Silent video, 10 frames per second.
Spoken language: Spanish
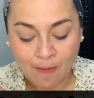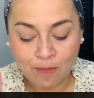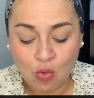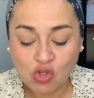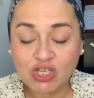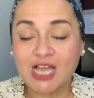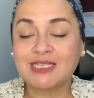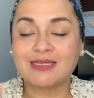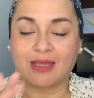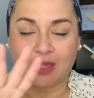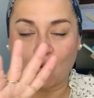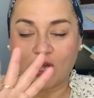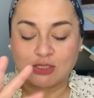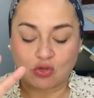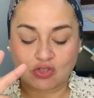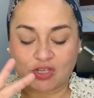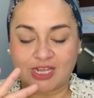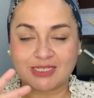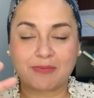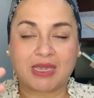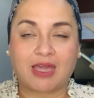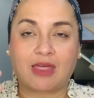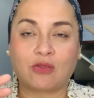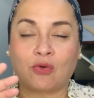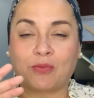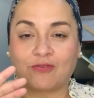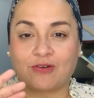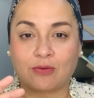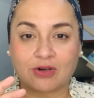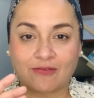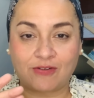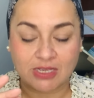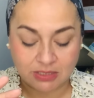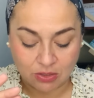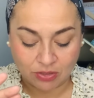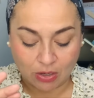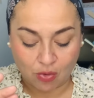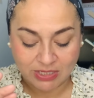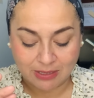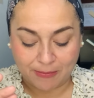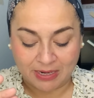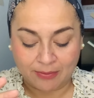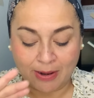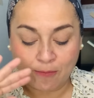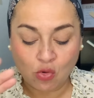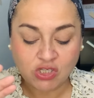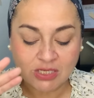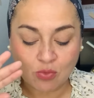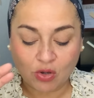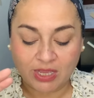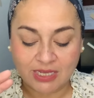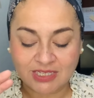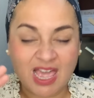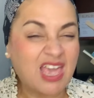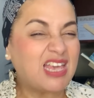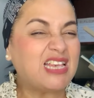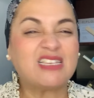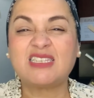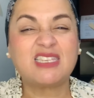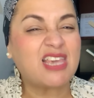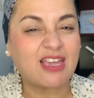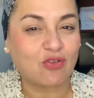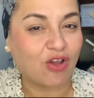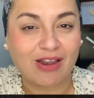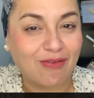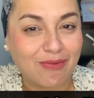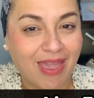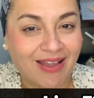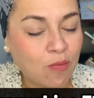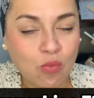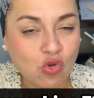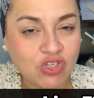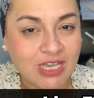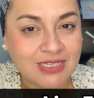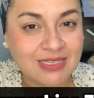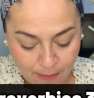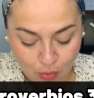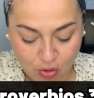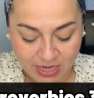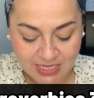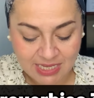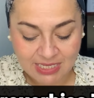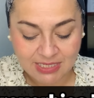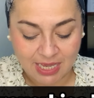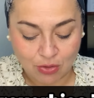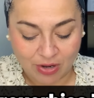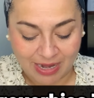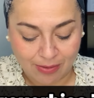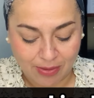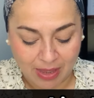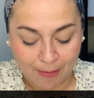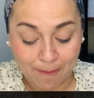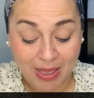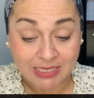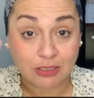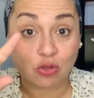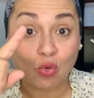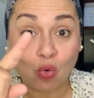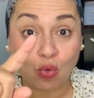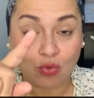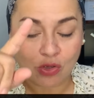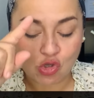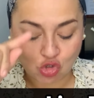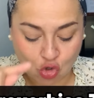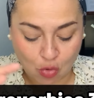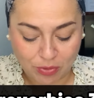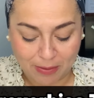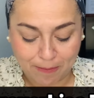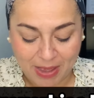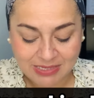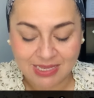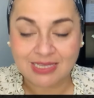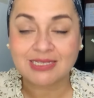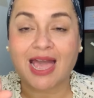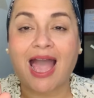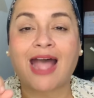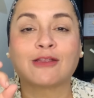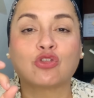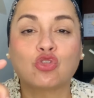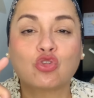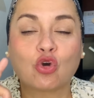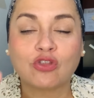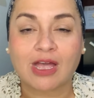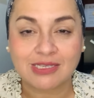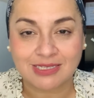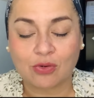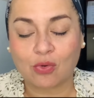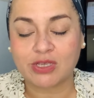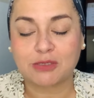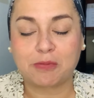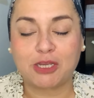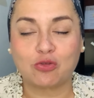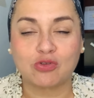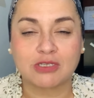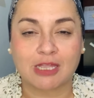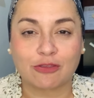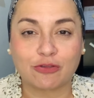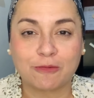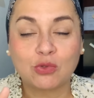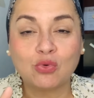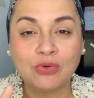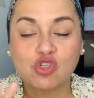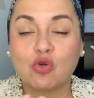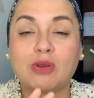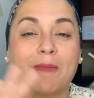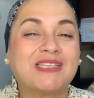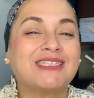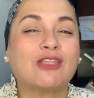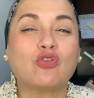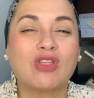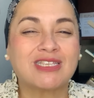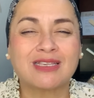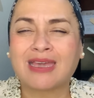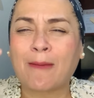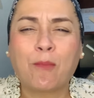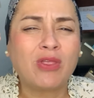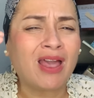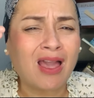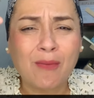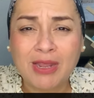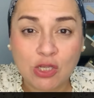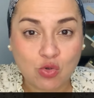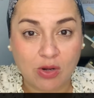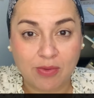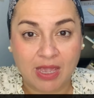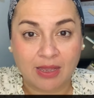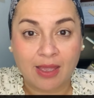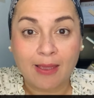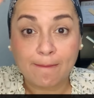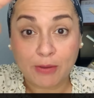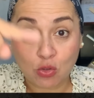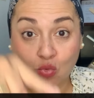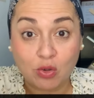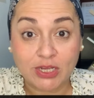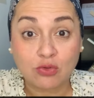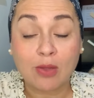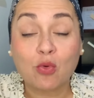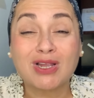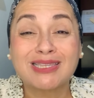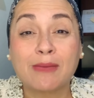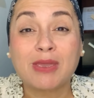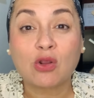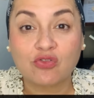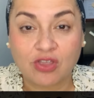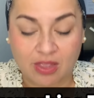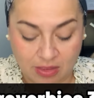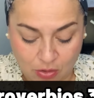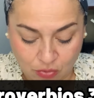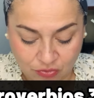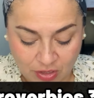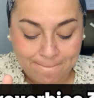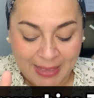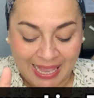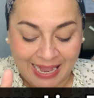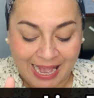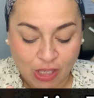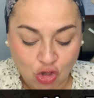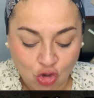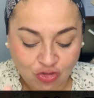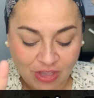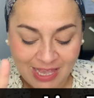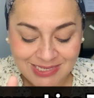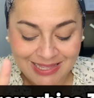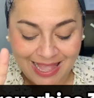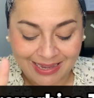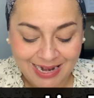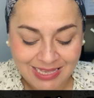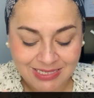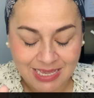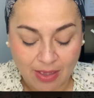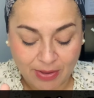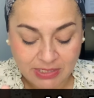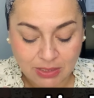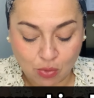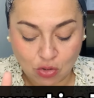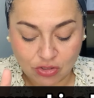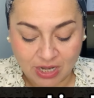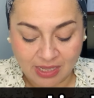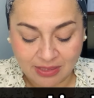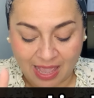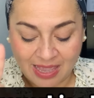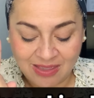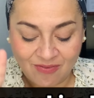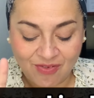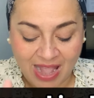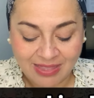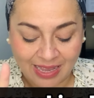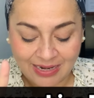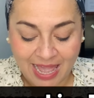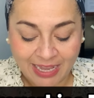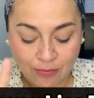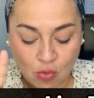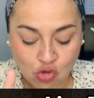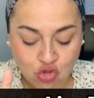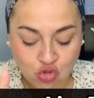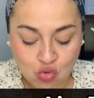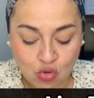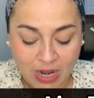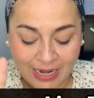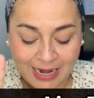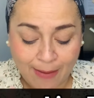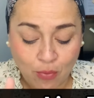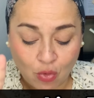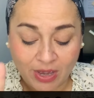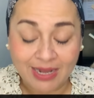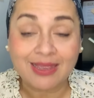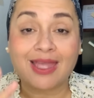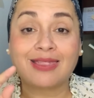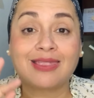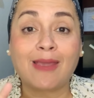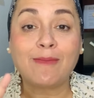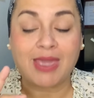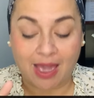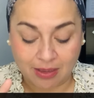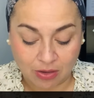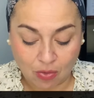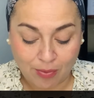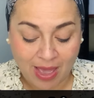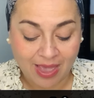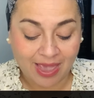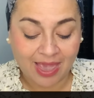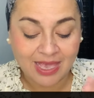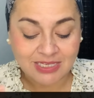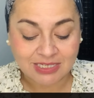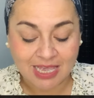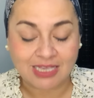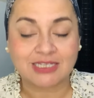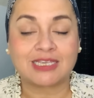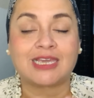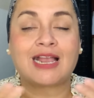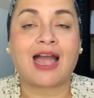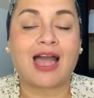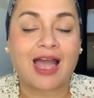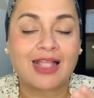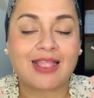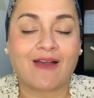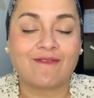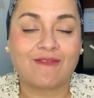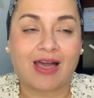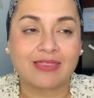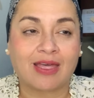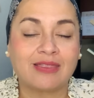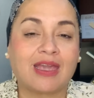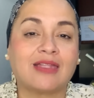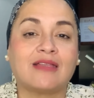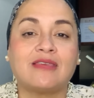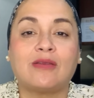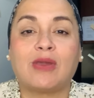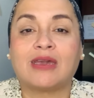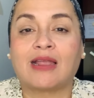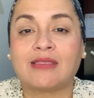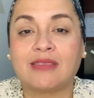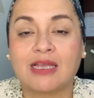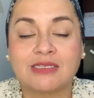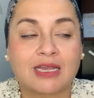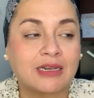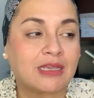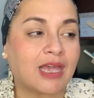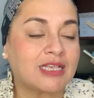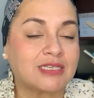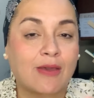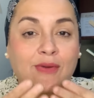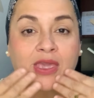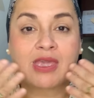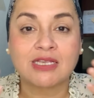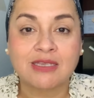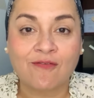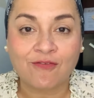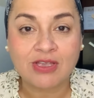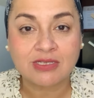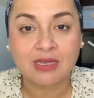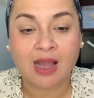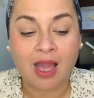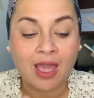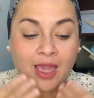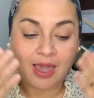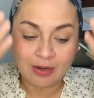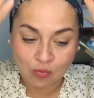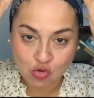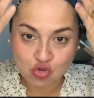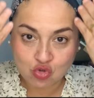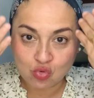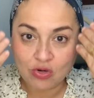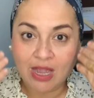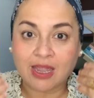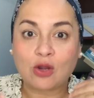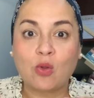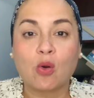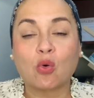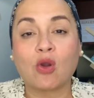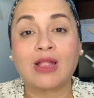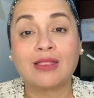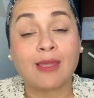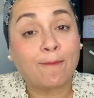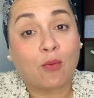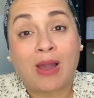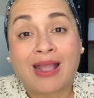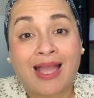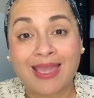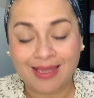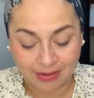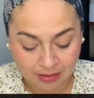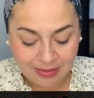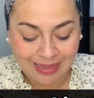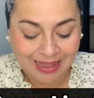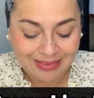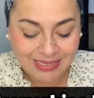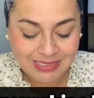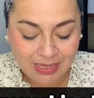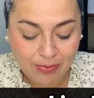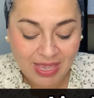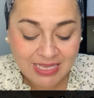Muchas, y con estos tres me quedo, por favor reflexiona con esta palabra, muchas mujeres hicieron el bien, muchas mujeres hicieron el bien, mas tú sobrepasas a todas, oh Espíritu Santo. Tú sobrepasas a todas que puedan haber hecho el bien, pero tú eres una mujer temerosa de Dios. Engañosa es la gracia, versículo 30, y vana la hermosura, la mujer que teme a Jehová, esa será alabada. ¿De qué te sirve grandeza, riqueza, belleza física, hermosura que luego con el tiempo va a caer? ¿De qué te sirve?